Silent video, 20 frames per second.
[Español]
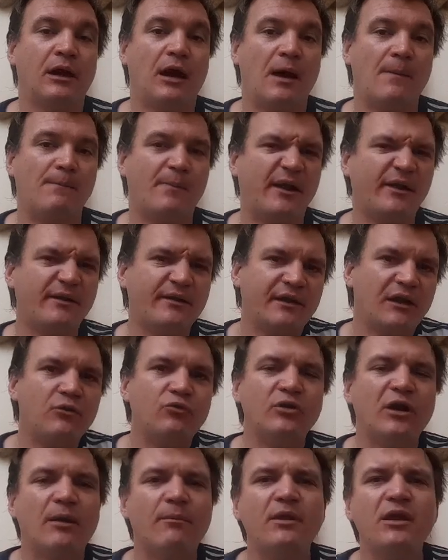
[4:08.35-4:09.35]
Aparte de
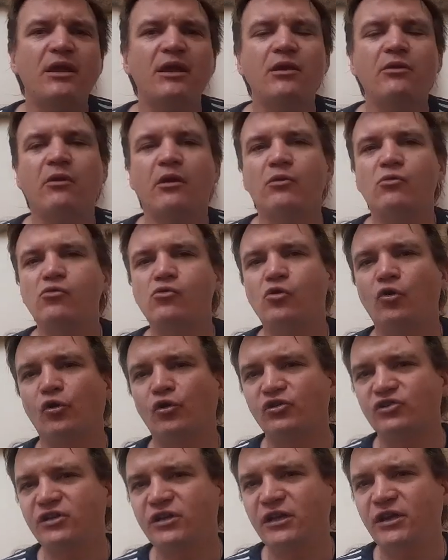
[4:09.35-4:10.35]
algún amigo, algún
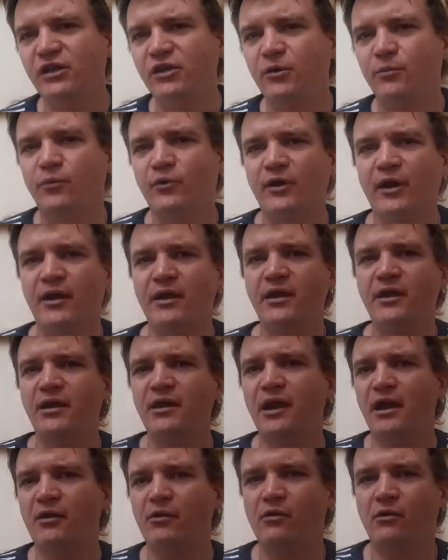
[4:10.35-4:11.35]
conocido por
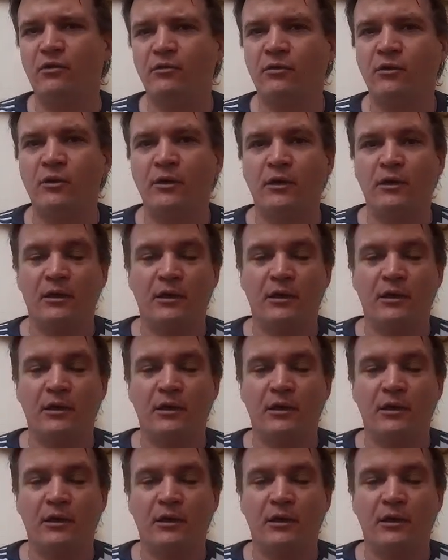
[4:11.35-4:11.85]
ahí, algo,